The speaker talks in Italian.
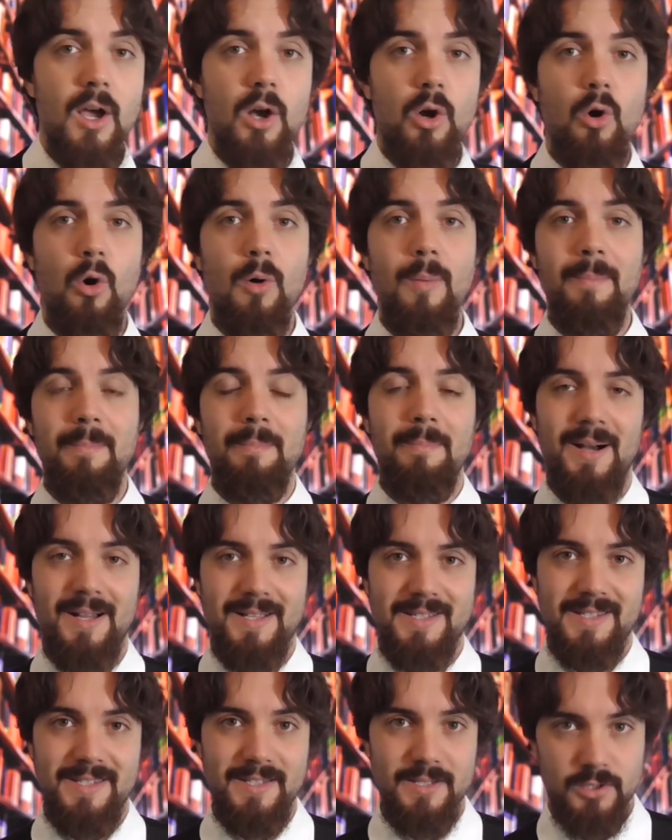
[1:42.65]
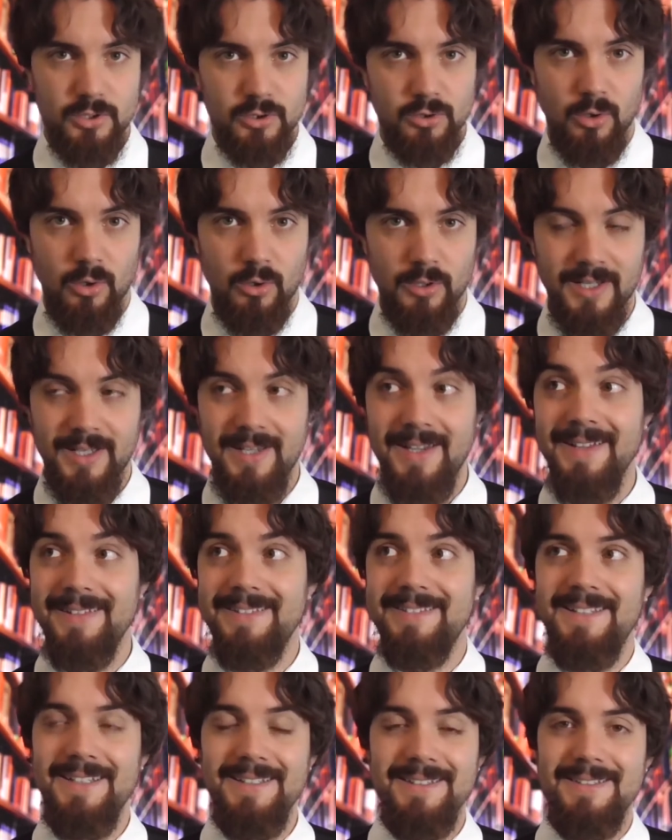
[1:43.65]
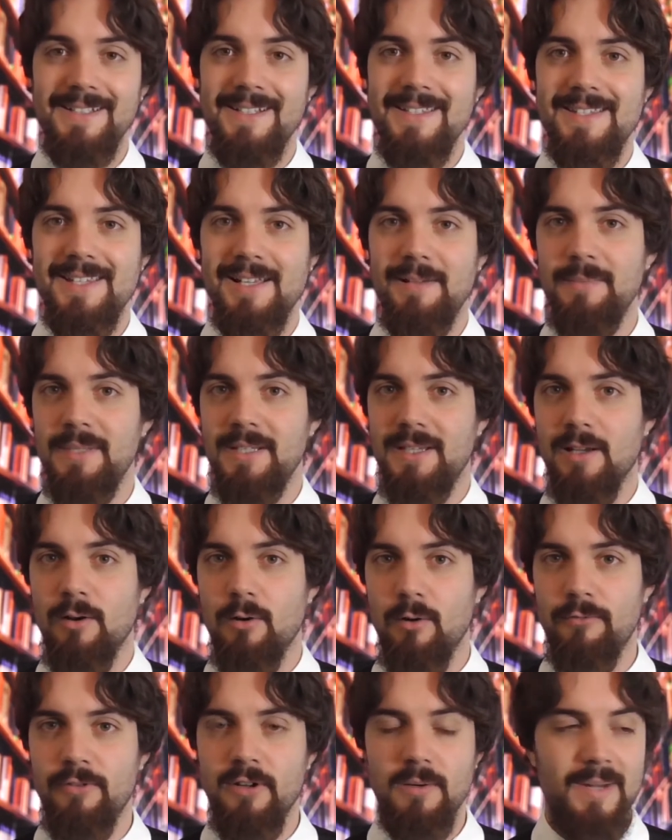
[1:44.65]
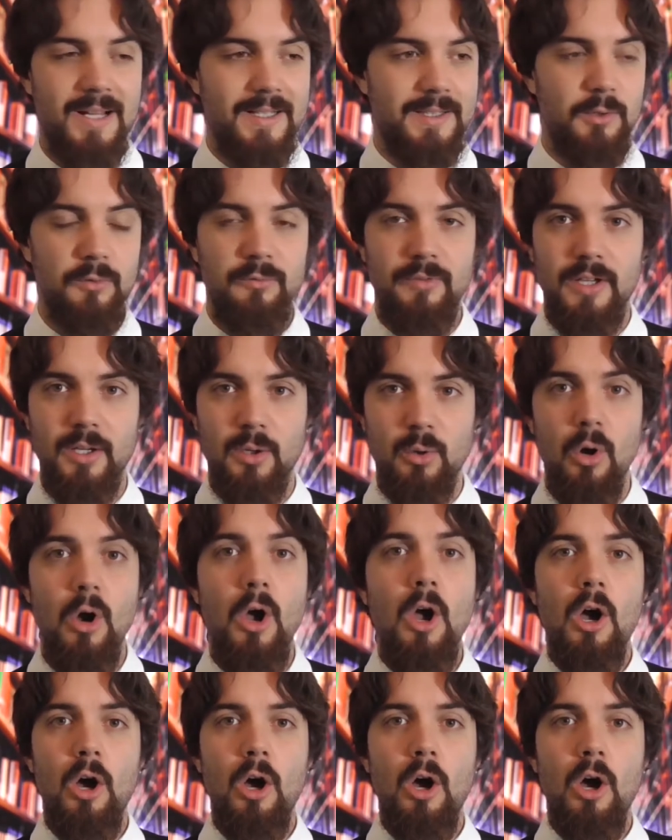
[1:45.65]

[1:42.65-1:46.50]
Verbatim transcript: con basi storiche tendenzialmente confermate, ovvero